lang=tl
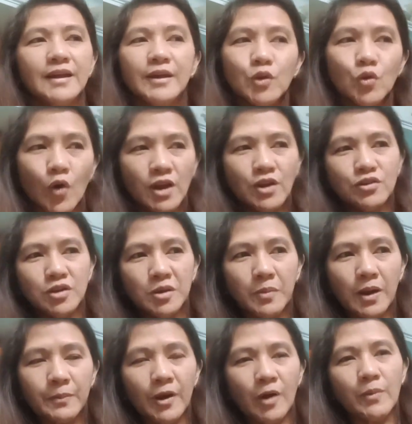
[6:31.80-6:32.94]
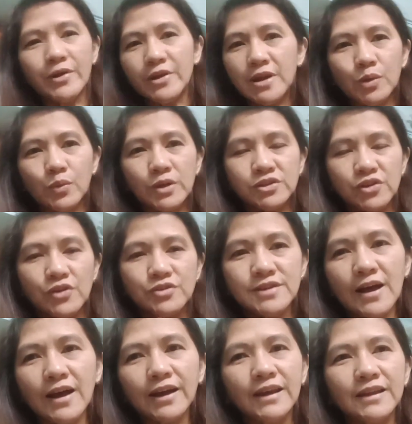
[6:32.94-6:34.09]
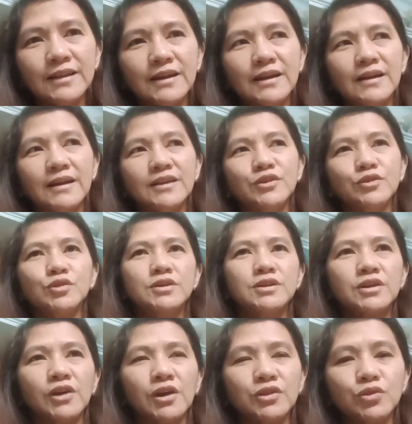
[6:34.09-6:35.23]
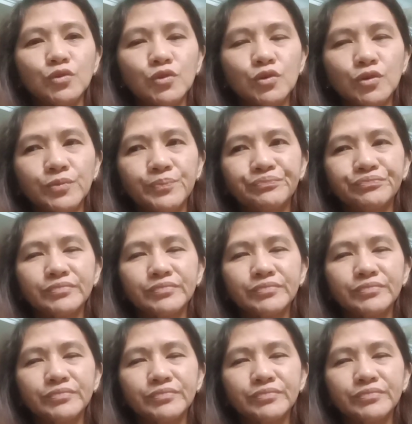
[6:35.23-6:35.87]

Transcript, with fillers: Kung anong naman ba, magre-request kayo sa akin na yun, hingi kayo tulong.